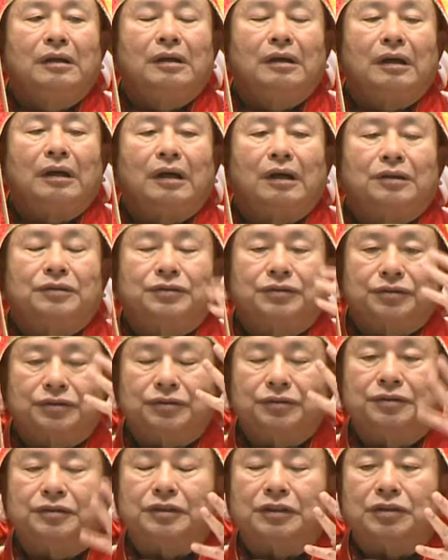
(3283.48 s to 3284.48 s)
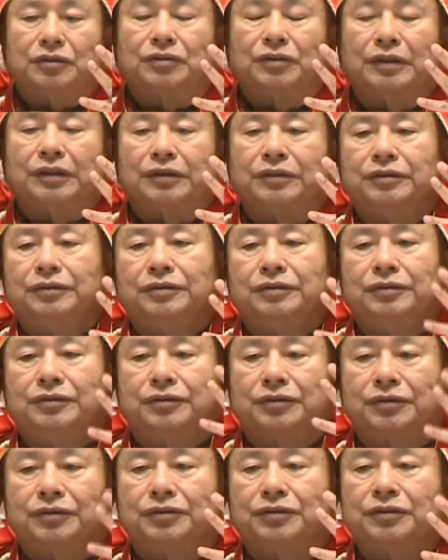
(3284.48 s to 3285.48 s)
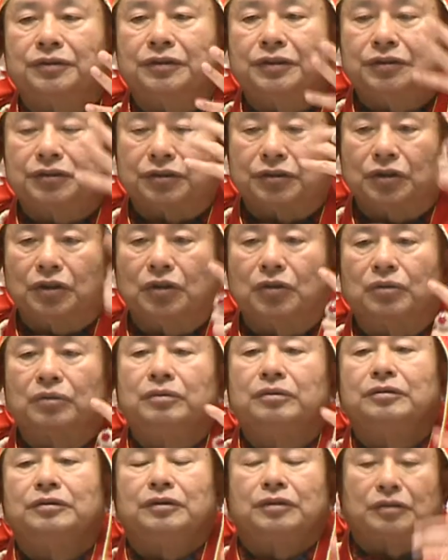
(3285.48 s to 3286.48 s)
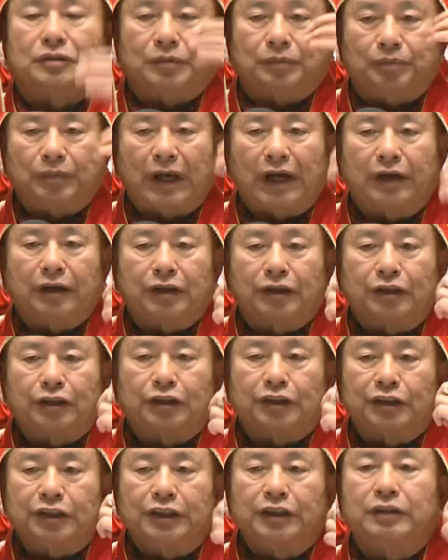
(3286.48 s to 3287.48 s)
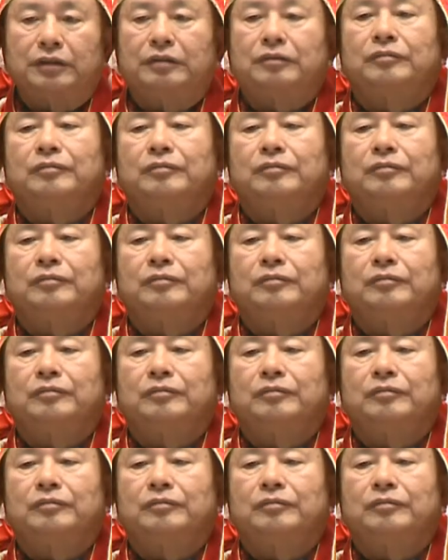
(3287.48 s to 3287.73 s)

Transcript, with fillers: 啊，四十几岁，四四一十六就是半个月；